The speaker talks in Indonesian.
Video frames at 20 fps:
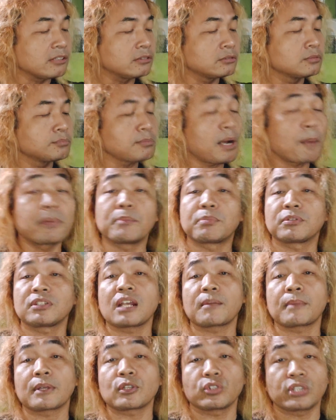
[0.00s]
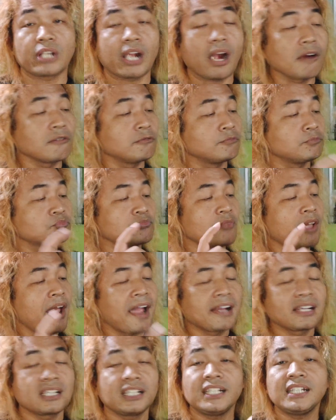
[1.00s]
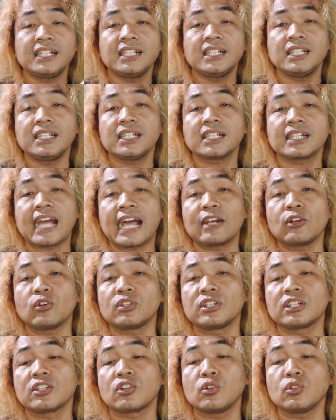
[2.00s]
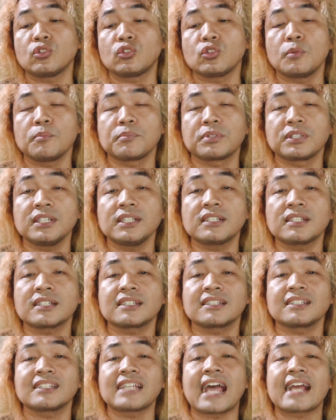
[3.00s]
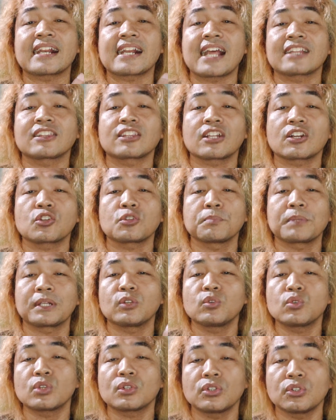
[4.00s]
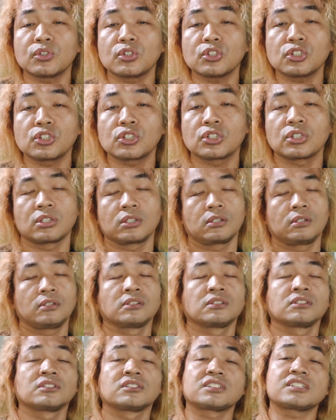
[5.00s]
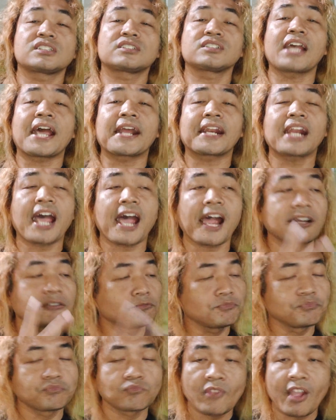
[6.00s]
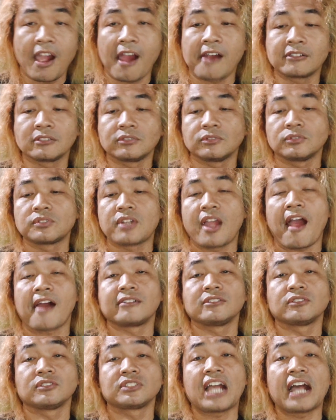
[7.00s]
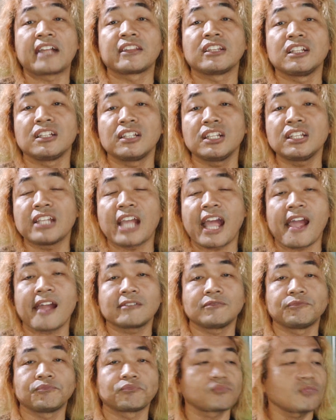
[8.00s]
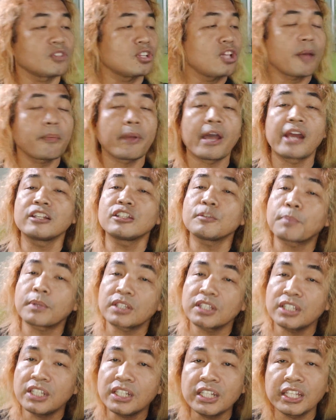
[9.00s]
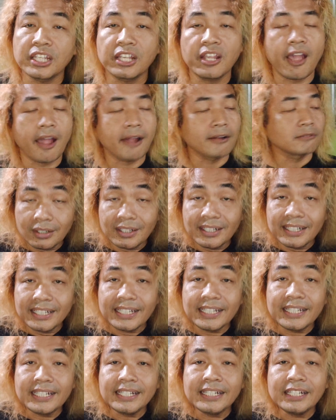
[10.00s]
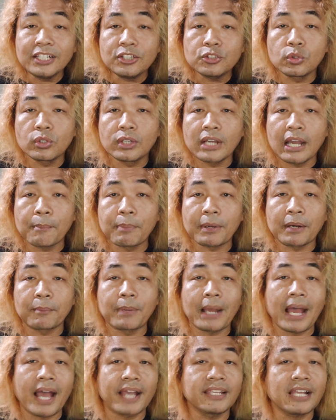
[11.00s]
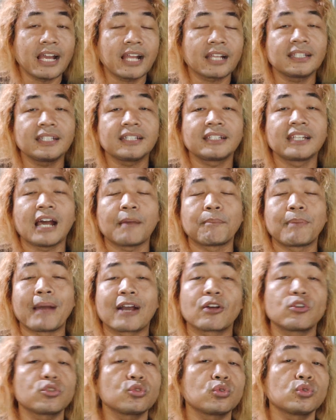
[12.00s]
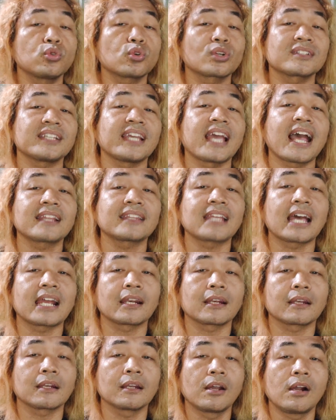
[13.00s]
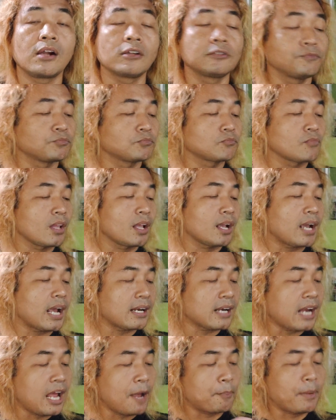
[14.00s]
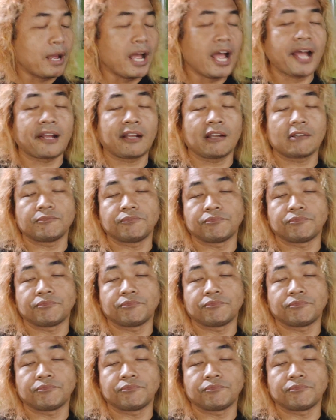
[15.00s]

pabrik besar maksudnya ini kalau dikonsumsi secara terus menerus secara enggak intinya tiap hari seperti ini ini juga berbahaya tidak bagus untuk kesehatan karena apa?